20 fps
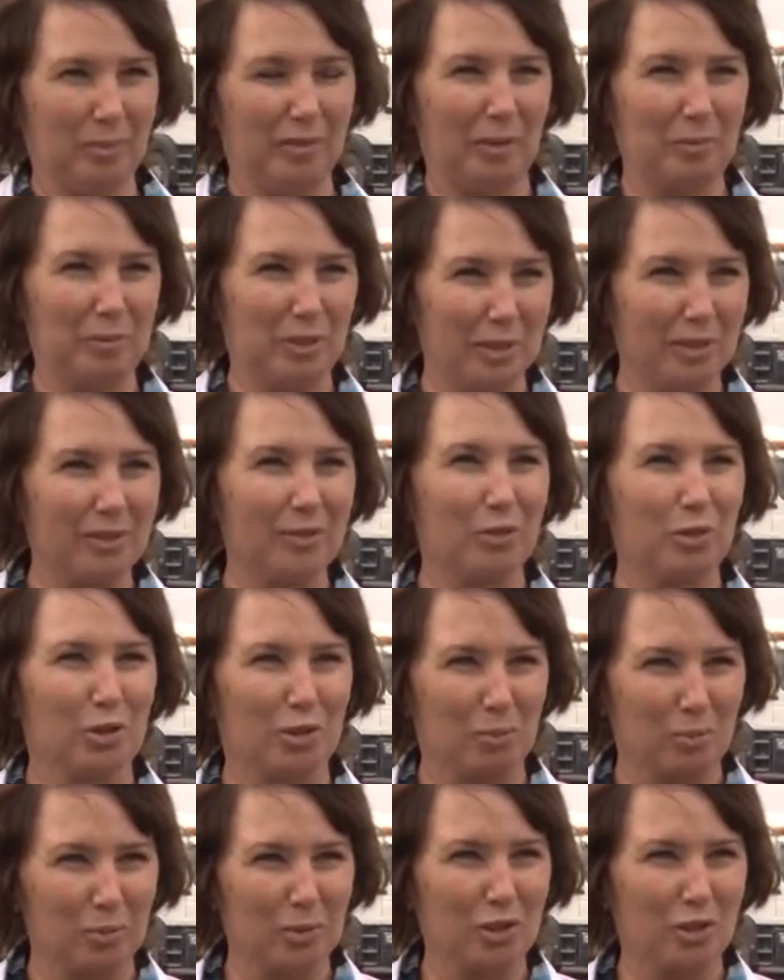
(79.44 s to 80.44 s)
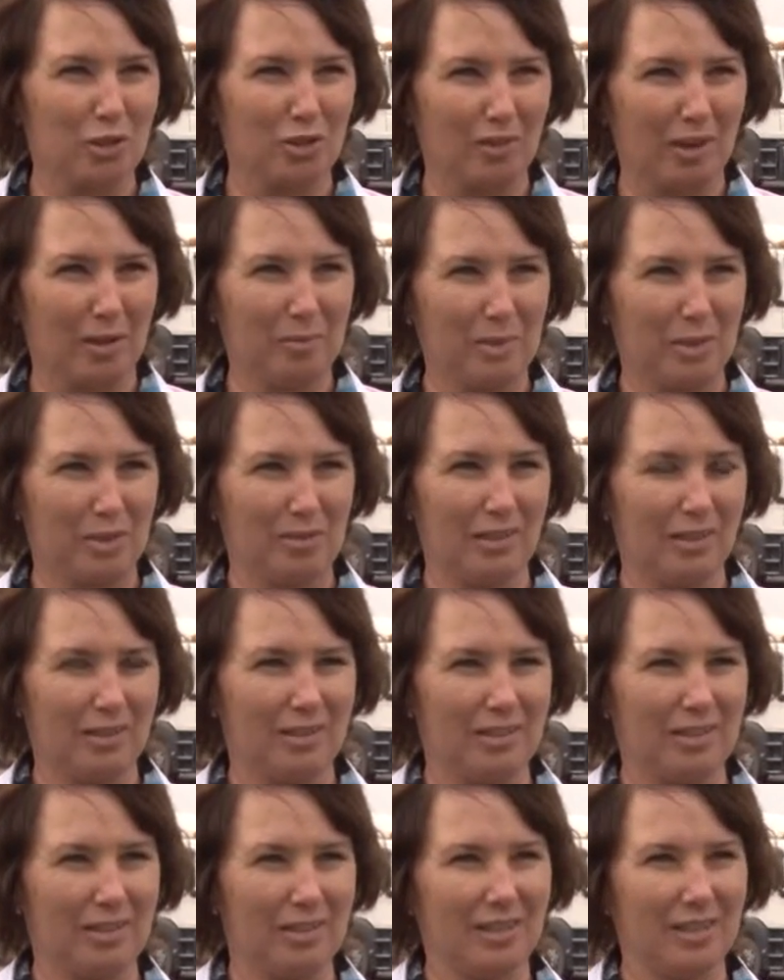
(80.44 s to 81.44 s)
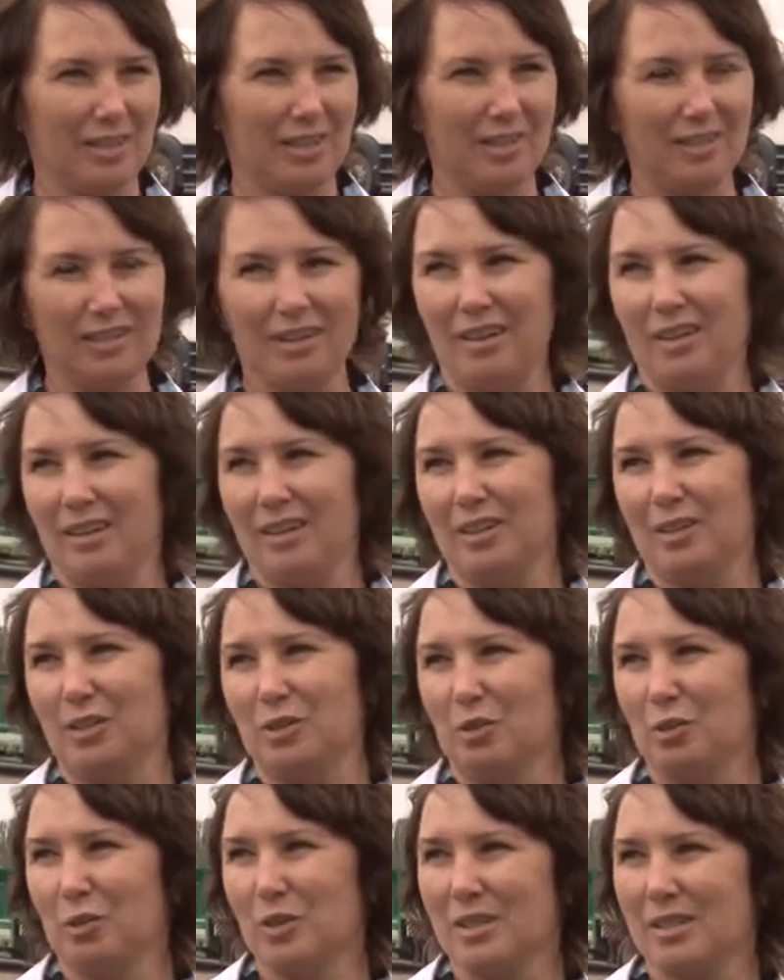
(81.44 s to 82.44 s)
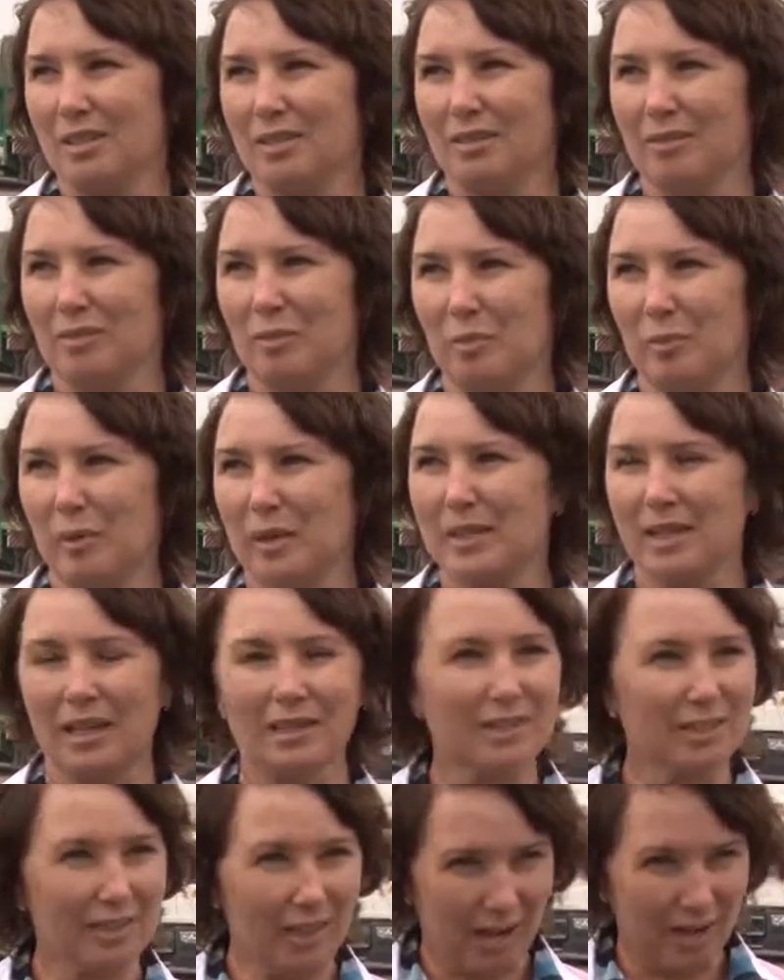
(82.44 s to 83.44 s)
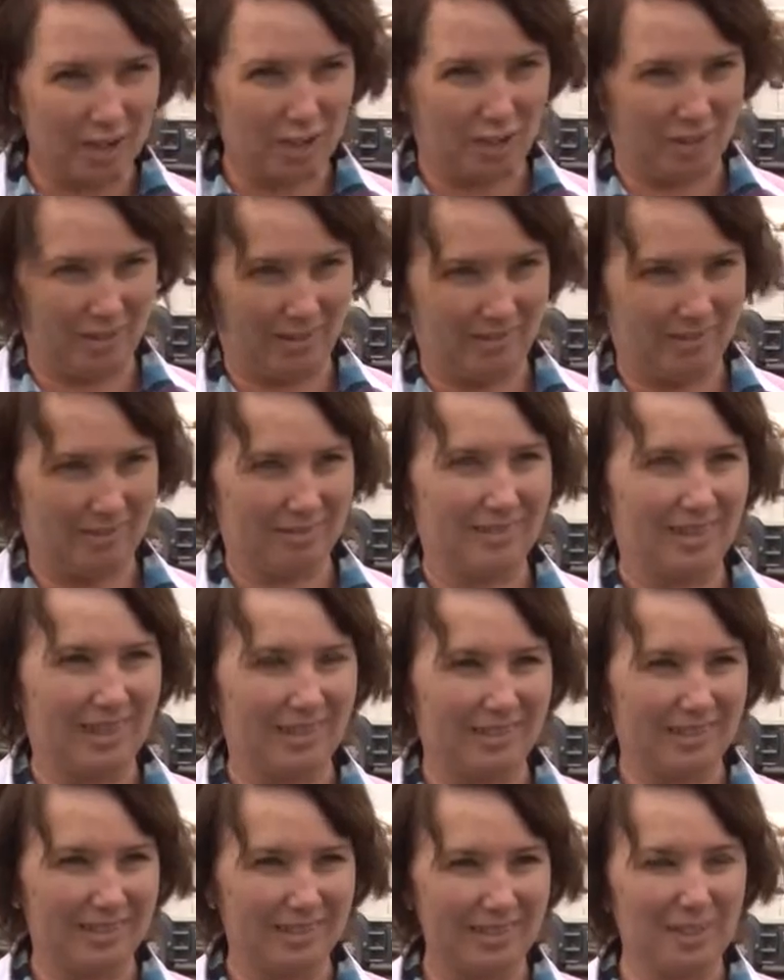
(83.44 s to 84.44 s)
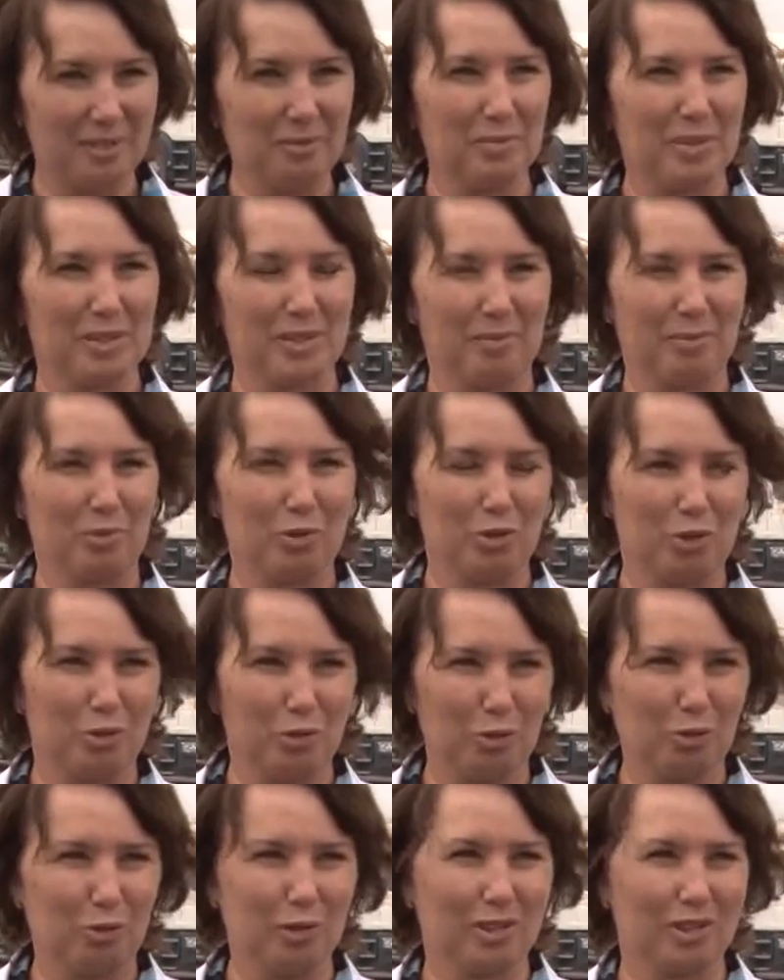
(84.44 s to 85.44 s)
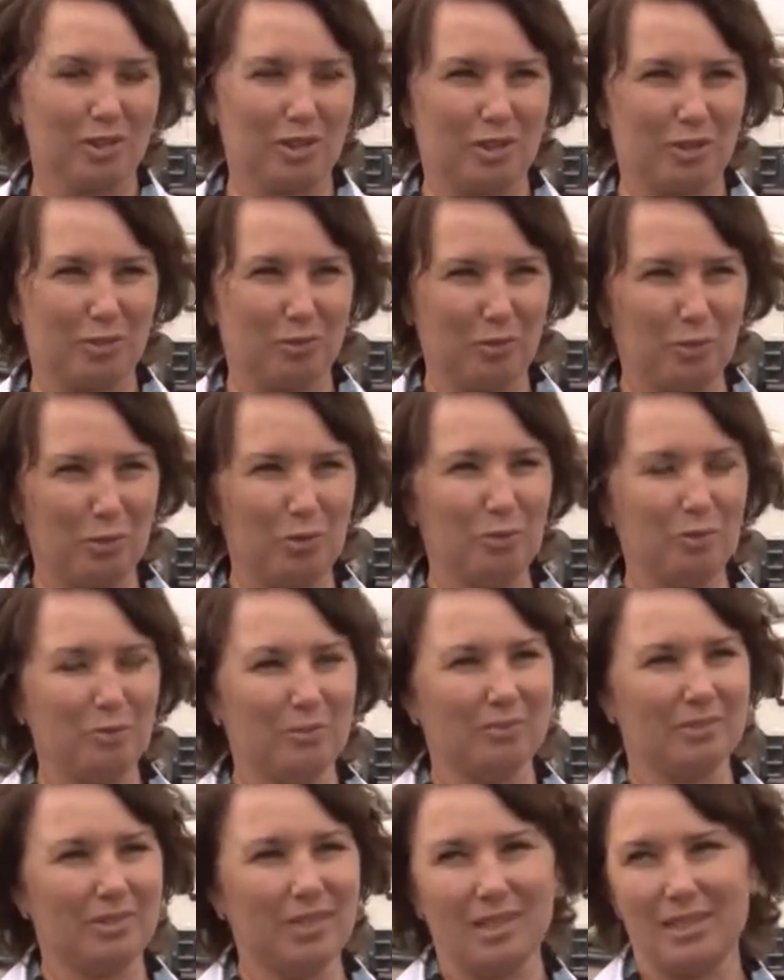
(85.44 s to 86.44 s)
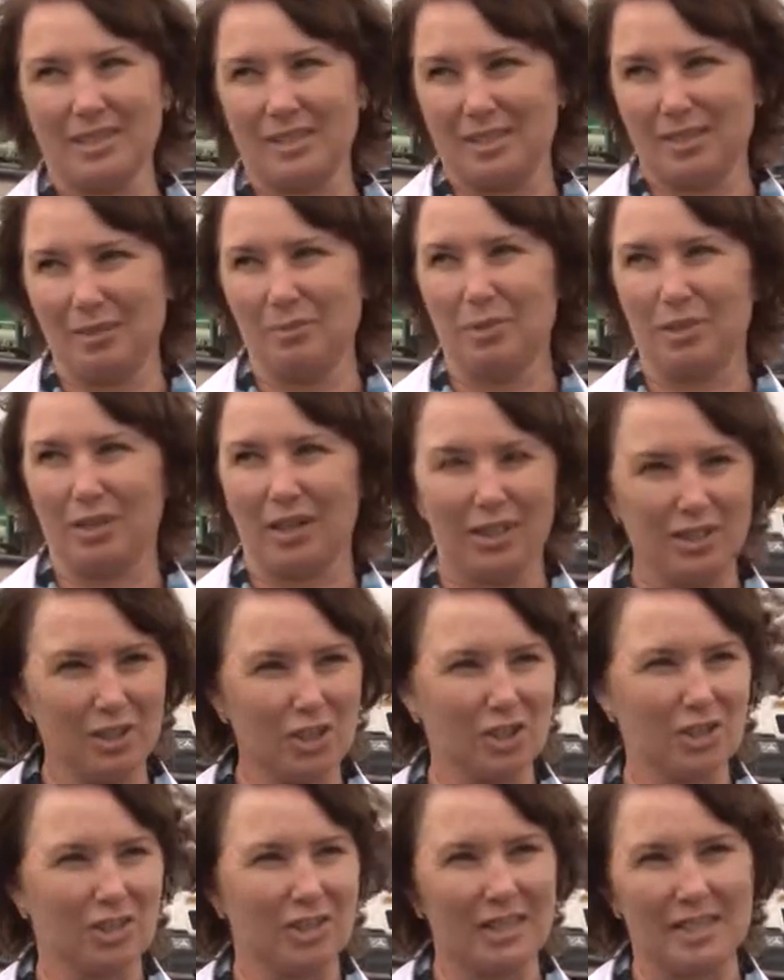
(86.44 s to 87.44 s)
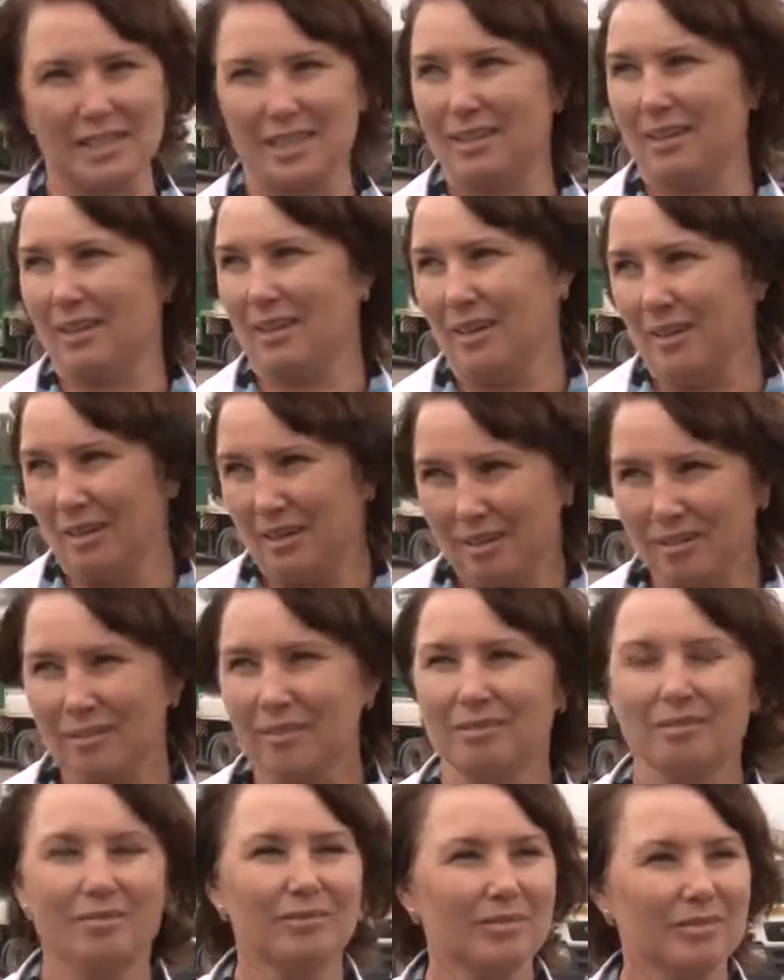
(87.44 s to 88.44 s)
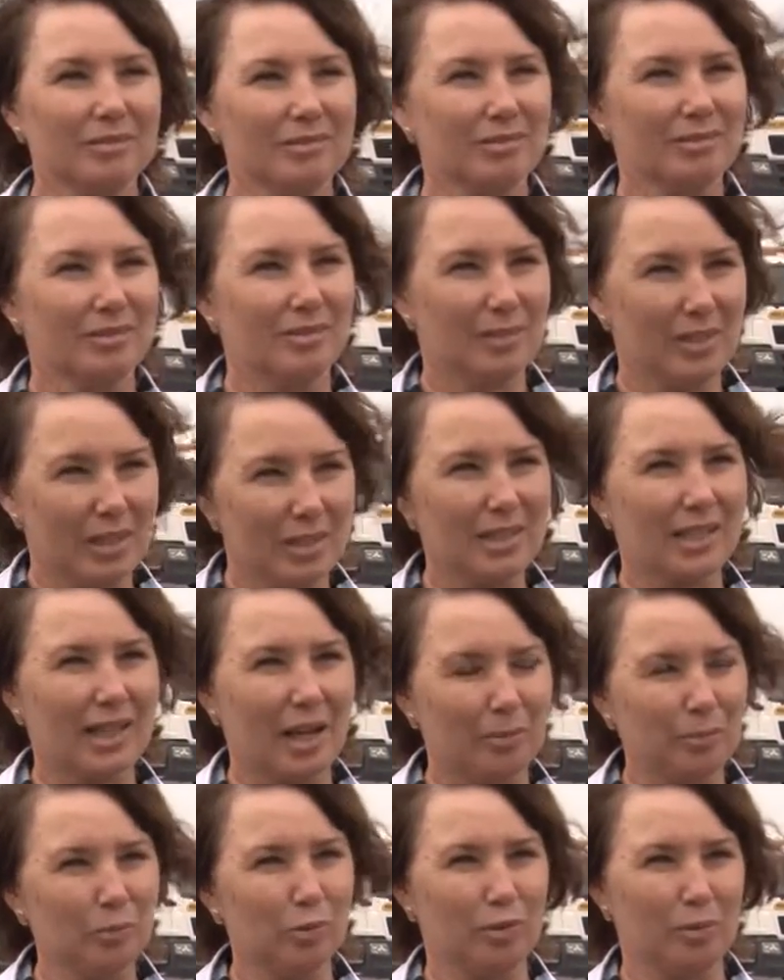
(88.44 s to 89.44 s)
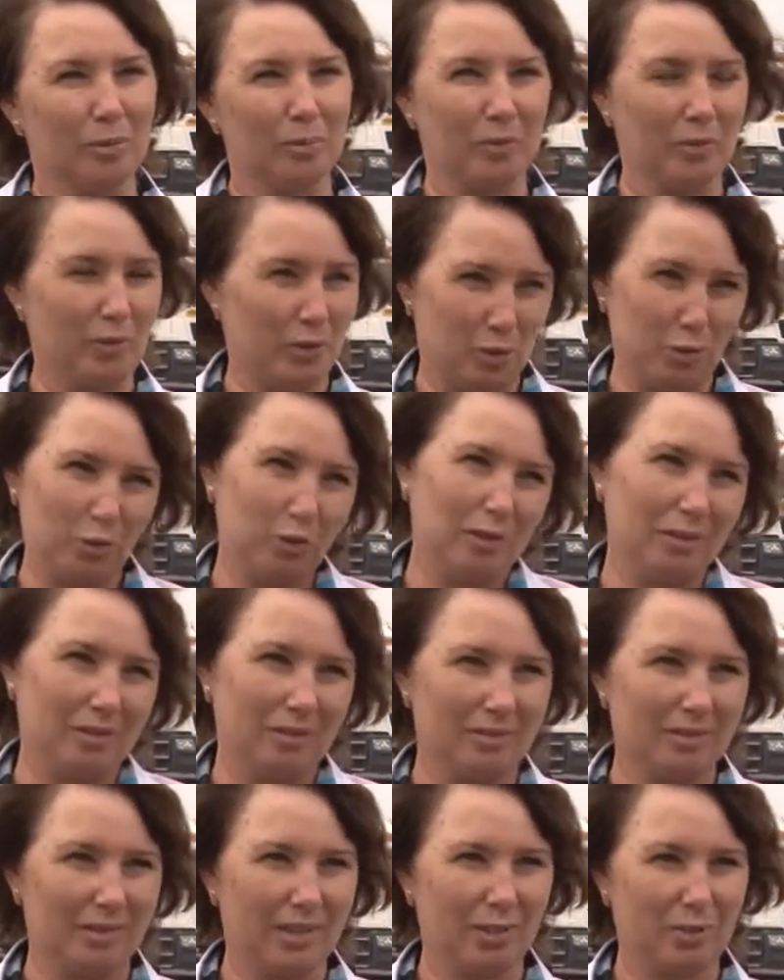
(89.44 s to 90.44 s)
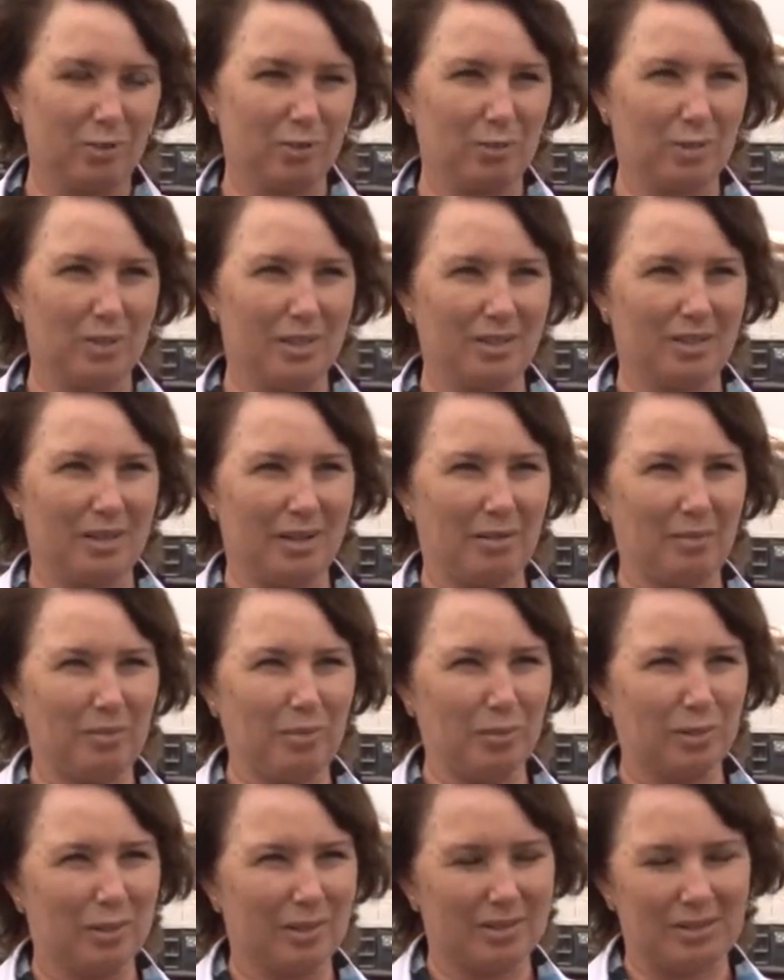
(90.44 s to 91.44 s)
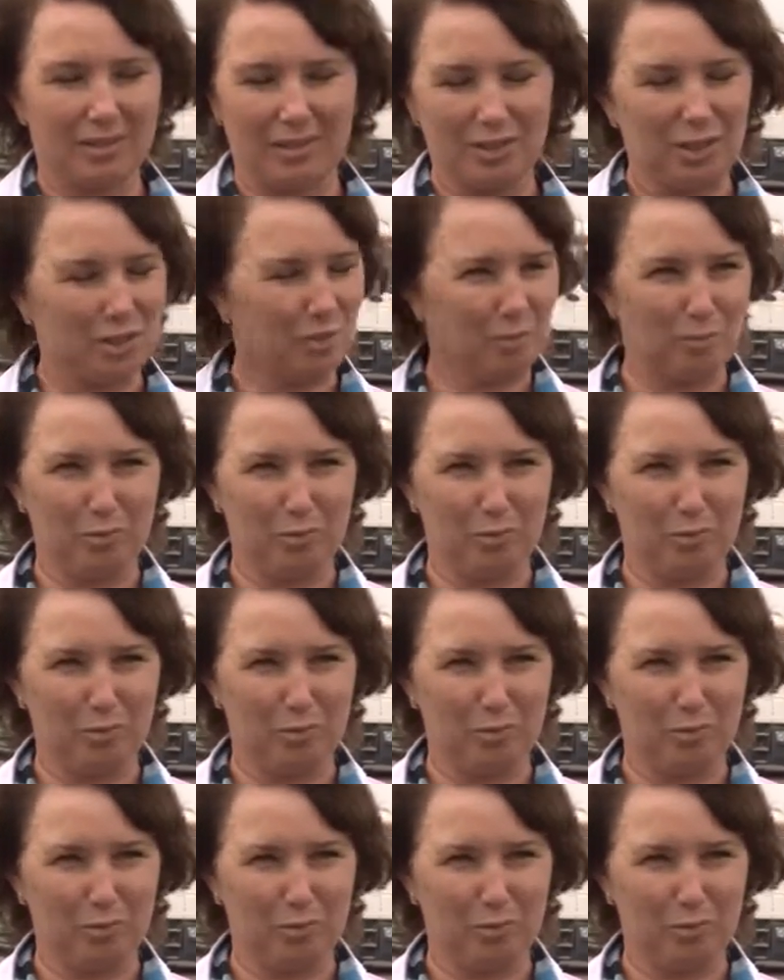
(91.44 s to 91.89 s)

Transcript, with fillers: вообще очень переживаем за своих детей. И то есть, вы понимаете, они наши, родные, мы с ними очень долго живем, растим. И, конечно, если э, если кому-то повезет, я думаю, здесь работать, конечно,